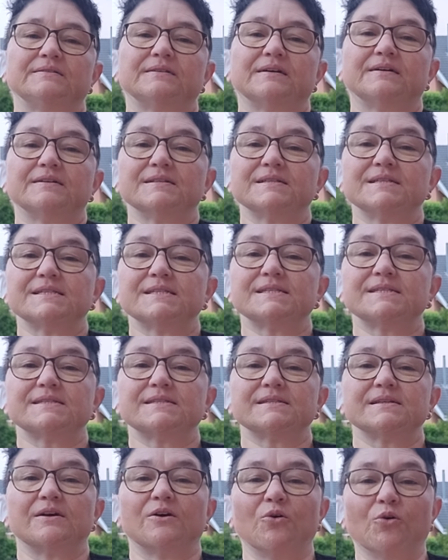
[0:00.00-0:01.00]

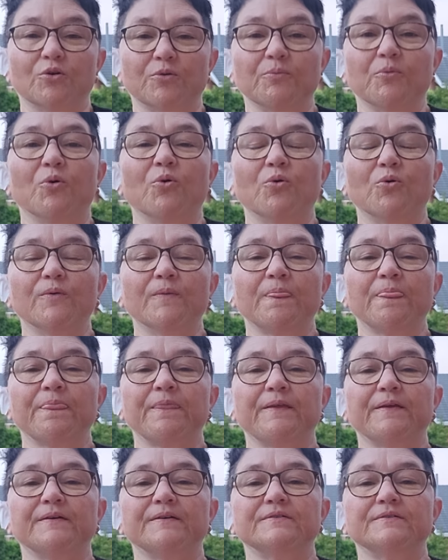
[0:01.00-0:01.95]
Das Hormon,